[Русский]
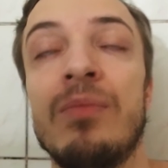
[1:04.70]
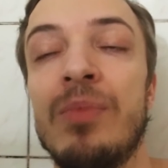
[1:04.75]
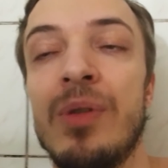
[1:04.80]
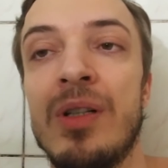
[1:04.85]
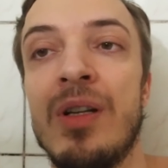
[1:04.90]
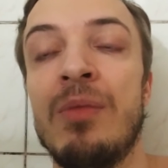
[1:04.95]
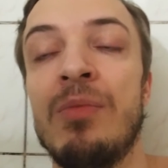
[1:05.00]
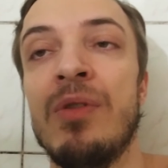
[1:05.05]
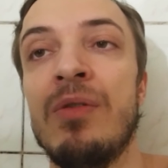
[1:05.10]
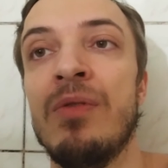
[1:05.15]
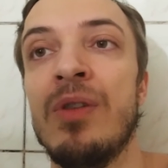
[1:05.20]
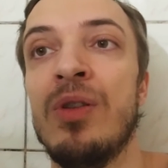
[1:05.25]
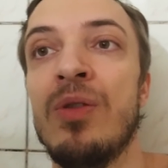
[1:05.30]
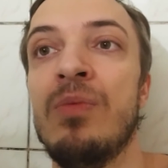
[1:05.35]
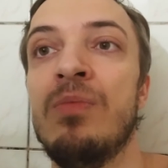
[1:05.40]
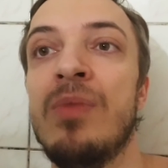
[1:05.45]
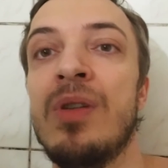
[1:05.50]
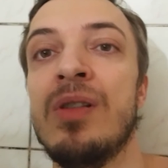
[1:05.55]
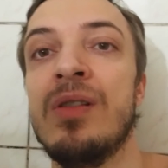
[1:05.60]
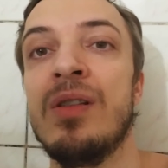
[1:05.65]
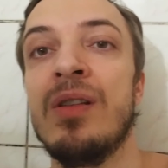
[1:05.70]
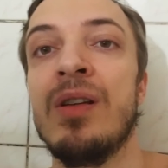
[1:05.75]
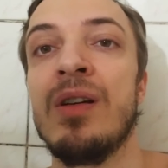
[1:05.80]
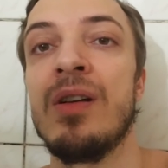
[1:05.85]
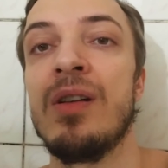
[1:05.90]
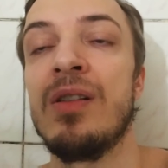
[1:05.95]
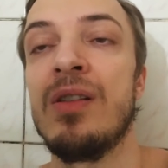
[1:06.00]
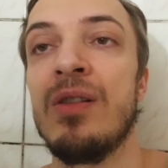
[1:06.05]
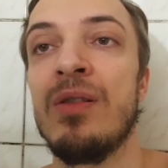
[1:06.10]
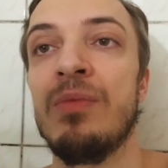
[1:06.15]
по крайней мере, в одном месте я
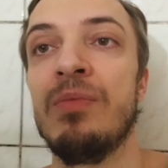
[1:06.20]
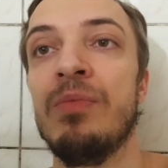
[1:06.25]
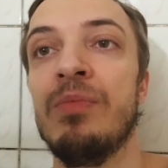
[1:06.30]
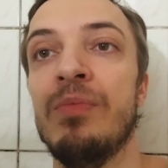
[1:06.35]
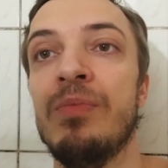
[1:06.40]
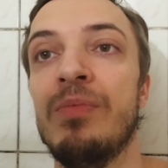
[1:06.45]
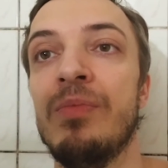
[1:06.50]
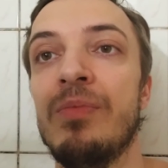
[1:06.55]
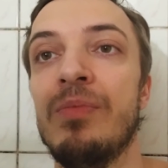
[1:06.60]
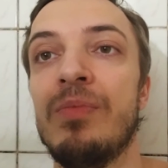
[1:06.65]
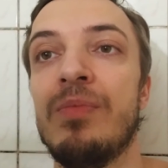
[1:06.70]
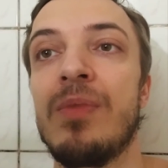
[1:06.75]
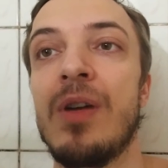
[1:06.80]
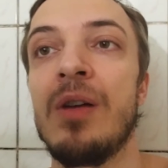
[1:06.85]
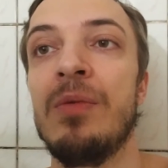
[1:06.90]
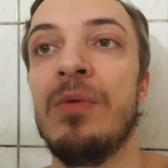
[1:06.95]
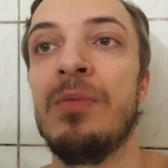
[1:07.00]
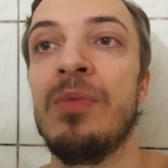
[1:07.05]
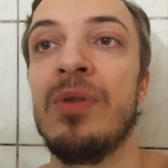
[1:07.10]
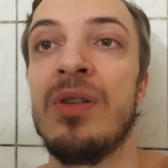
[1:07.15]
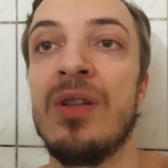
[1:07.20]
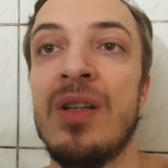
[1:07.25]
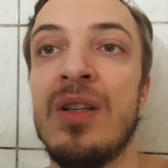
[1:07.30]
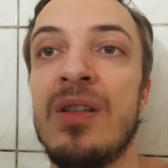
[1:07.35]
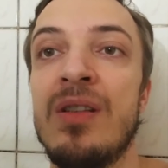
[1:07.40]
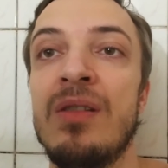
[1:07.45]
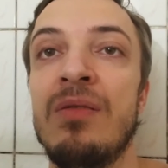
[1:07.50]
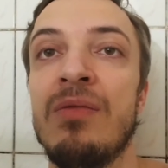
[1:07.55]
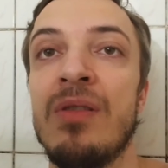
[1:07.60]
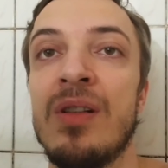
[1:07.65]
хотел как бы по
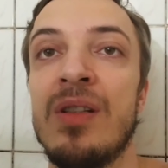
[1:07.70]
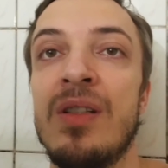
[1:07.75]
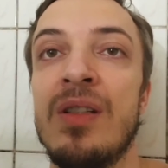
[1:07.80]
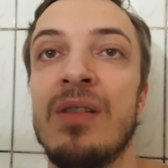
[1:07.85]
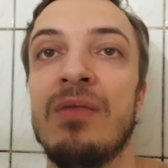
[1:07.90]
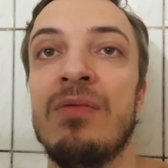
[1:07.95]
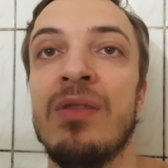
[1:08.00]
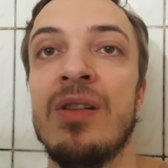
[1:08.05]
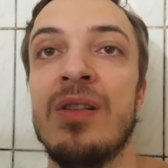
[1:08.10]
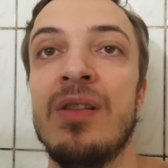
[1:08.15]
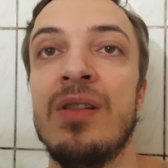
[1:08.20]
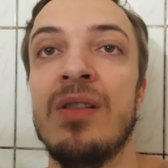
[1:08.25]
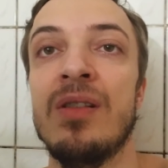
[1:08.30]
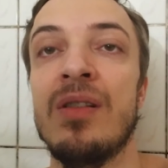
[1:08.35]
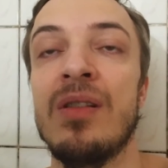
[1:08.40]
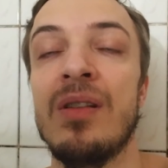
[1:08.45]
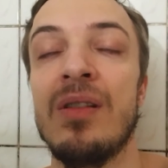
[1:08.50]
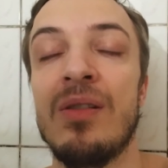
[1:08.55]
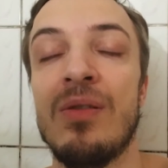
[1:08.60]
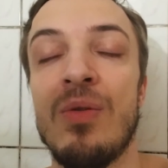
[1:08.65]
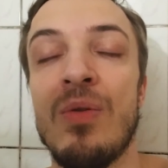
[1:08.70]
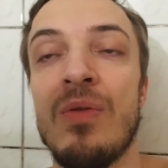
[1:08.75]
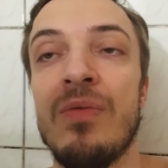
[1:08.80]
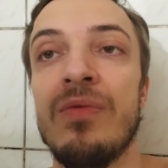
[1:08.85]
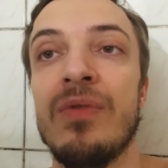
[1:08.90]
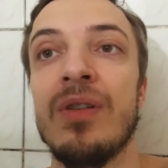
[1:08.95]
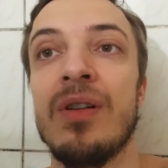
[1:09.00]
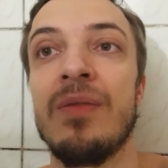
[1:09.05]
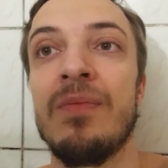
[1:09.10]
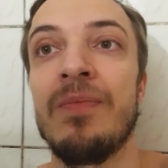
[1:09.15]
грязи водить этот
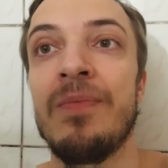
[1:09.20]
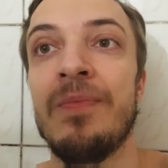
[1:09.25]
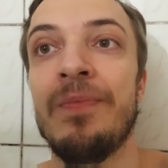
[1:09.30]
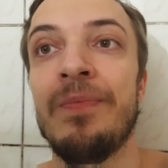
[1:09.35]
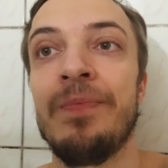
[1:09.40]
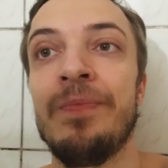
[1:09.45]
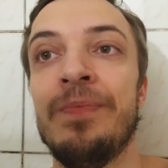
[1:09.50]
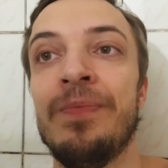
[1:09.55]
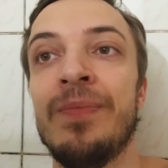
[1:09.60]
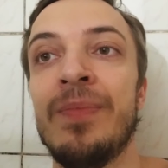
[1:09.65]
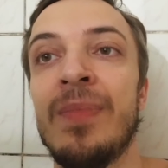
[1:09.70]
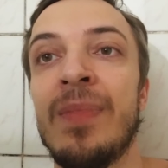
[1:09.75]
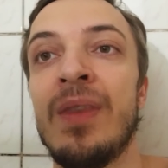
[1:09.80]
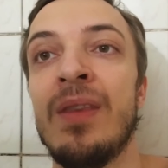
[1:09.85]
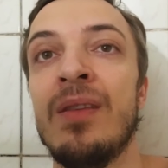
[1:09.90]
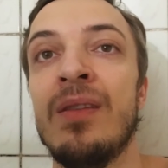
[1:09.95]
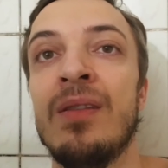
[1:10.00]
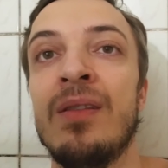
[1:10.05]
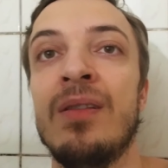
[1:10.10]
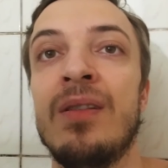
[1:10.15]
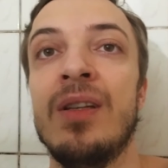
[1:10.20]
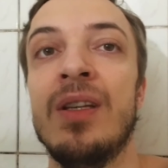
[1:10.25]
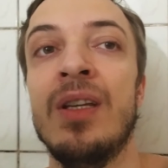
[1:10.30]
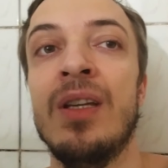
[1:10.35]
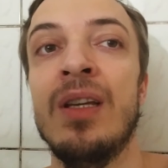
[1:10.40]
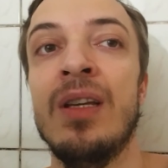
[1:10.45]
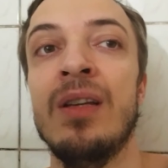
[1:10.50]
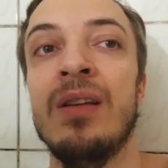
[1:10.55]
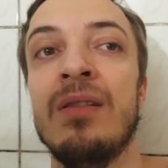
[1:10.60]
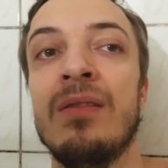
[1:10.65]
кофр.
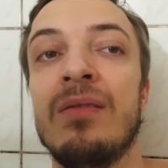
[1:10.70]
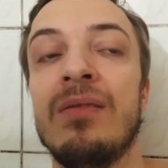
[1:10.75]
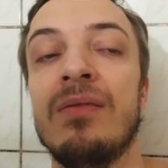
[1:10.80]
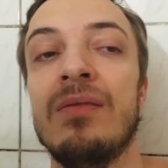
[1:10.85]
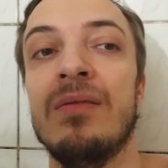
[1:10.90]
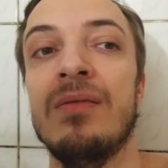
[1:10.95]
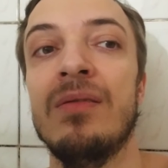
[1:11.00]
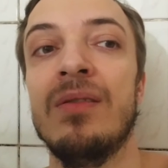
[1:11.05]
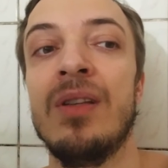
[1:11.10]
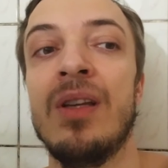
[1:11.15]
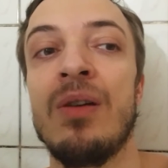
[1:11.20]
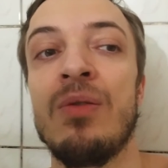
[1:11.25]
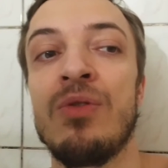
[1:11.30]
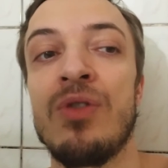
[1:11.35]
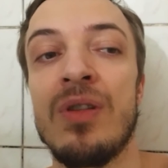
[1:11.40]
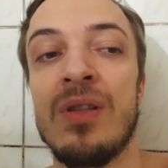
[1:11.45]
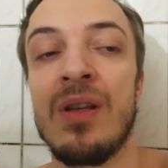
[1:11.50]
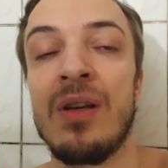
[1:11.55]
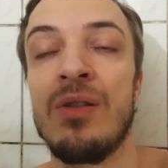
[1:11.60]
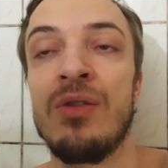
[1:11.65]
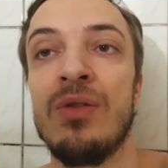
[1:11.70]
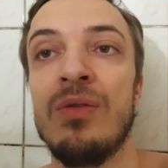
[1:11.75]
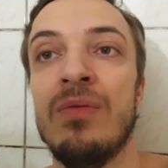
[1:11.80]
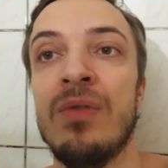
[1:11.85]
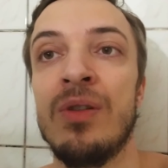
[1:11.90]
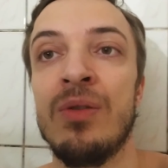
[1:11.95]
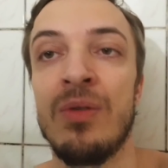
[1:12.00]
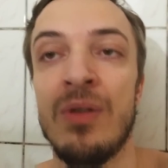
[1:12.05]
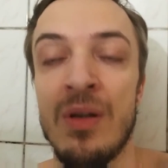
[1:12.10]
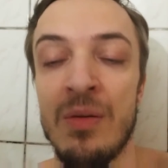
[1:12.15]
И я уже знаю, что в
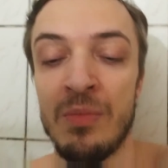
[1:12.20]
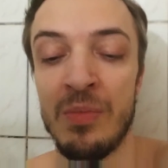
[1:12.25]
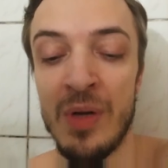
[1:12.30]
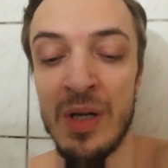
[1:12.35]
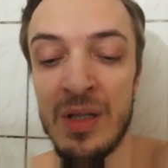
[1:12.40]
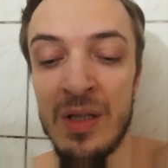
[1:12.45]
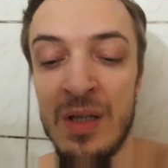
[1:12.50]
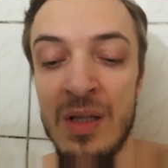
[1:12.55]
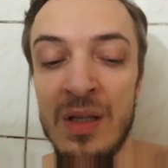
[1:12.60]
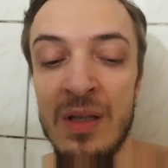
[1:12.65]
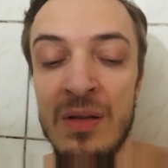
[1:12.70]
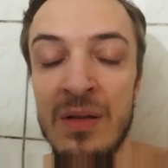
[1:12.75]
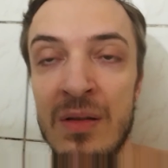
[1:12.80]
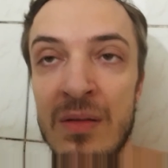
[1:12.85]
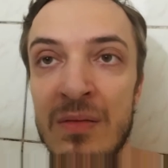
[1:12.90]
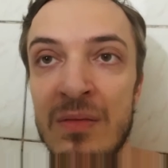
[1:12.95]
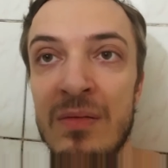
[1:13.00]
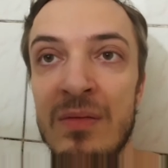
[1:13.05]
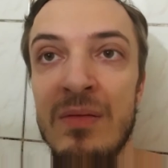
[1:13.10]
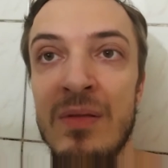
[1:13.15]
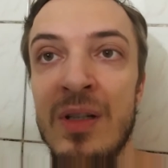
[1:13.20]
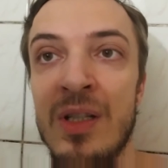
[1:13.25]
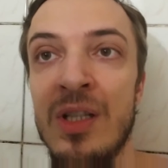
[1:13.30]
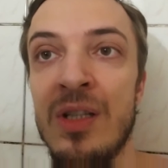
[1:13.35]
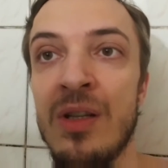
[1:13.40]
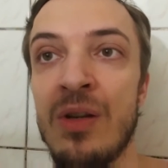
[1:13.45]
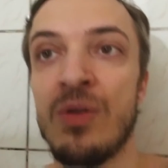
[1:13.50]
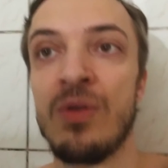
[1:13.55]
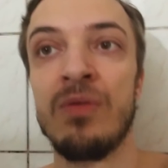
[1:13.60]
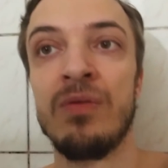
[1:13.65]
одной компании они
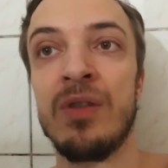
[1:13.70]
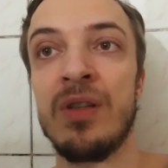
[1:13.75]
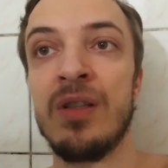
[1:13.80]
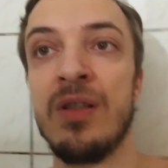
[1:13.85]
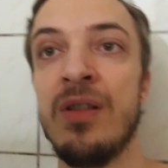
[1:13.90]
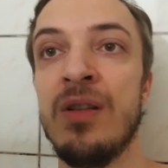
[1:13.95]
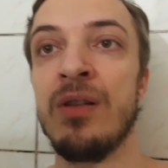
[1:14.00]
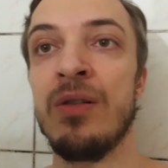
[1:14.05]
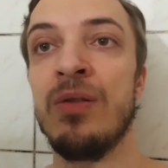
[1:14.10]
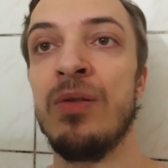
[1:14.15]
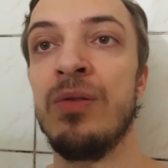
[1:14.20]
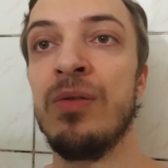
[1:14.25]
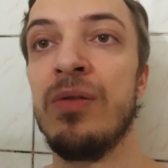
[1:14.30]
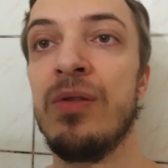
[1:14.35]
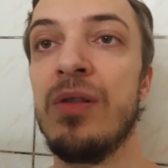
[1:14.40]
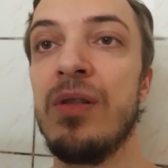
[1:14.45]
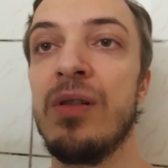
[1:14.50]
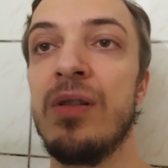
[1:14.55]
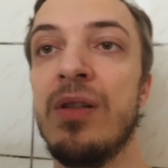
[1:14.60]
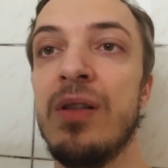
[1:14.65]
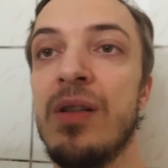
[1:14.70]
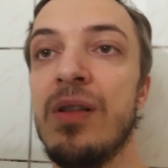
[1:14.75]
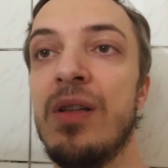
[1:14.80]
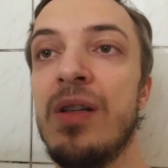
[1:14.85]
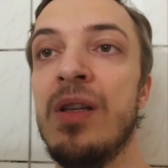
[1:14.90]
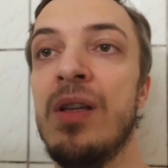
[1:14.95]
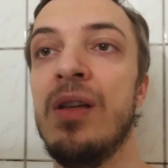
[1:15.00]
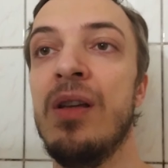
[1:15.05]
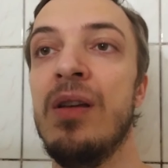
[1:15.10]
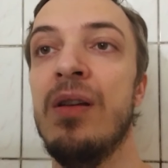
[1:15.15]
такого не делают.
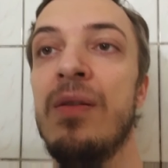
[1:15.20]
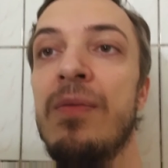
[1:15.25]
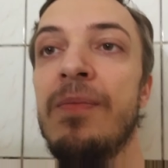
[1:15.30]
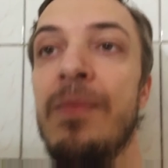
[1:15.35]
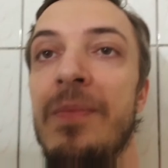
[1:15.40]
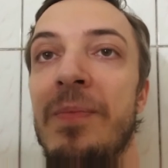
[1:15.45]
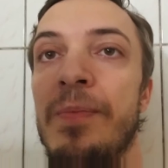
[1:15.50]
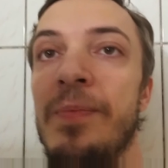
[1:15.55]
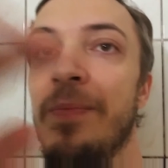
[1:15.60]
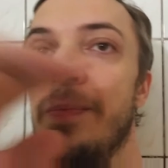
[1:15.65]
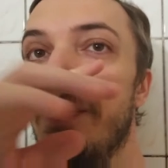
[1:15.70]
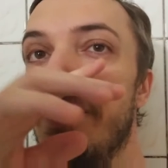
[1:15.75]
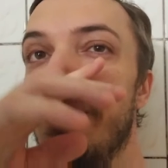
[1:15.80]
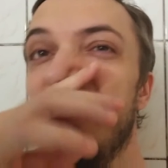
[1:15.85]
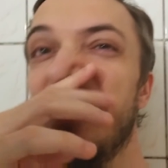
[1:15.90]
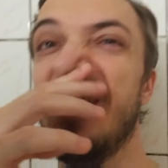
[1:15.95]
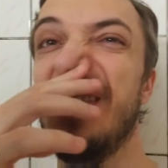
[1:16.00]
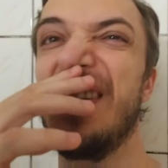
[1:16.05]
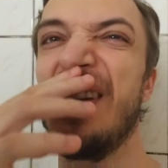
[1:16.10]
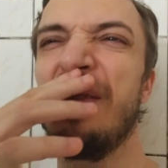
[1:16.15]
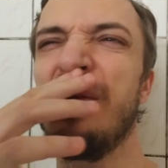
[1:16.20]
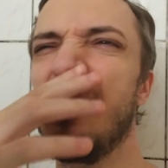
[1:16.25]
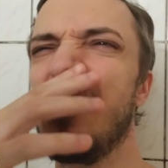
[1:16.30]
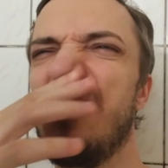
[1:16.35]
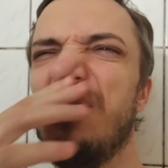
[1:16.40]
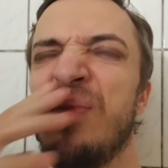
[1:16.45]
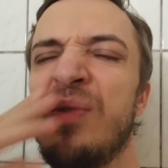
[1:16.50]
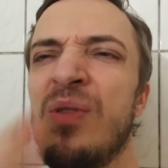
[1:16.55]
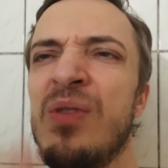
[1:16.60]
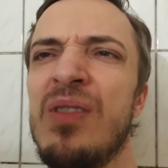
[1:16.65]
И я, в
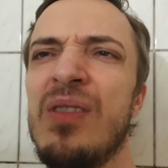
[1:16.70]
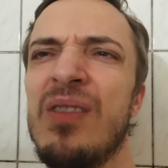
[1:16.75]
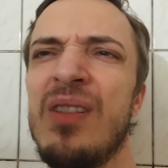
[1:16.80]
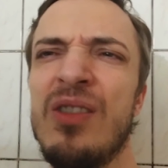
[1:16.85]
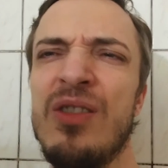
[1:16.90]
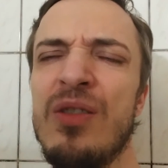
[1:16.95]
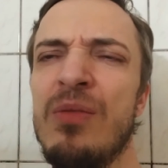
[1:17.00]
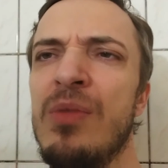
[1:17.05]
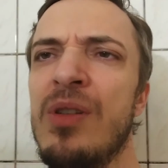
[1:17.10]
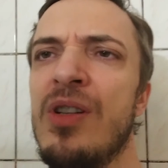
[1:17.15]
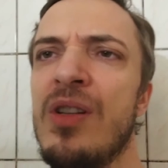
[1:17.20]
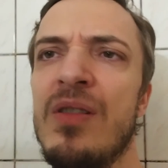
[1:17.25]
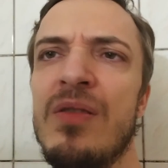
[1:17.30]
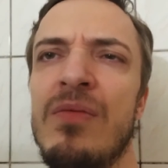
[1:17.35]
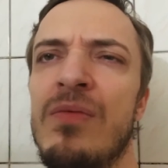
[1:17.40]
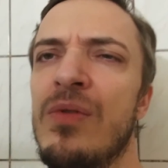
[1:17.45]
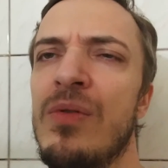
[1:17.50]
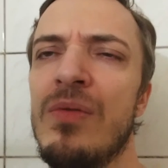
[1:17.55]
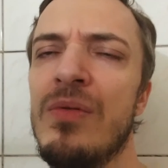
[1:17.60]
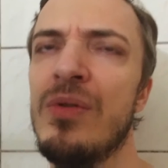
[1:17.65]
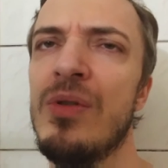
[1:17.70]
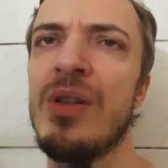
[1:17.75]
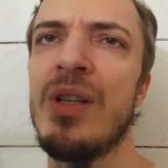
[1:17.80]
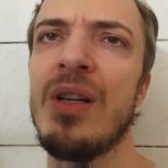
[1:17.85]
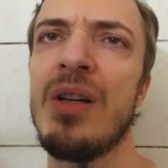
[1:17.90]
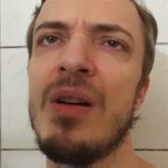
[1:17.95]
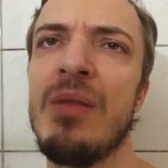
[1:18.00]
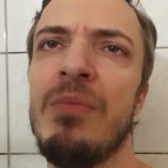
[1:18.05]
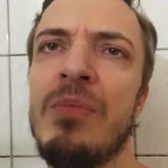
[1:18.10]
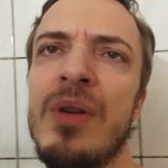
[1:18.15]
общем, сегодня начал обращаться в
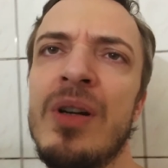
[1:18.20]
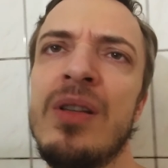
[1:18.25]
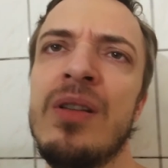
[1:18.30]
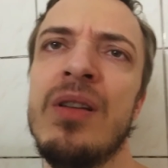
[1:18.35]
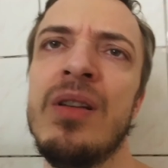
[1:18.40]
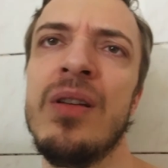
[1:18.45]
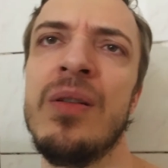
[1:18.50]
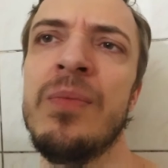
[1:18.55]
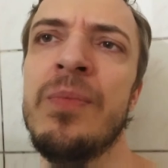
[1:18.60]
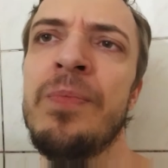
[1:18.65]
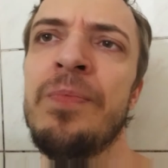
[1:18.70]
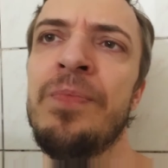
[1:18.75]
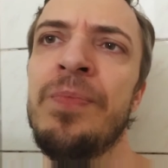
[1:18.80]
другие компании.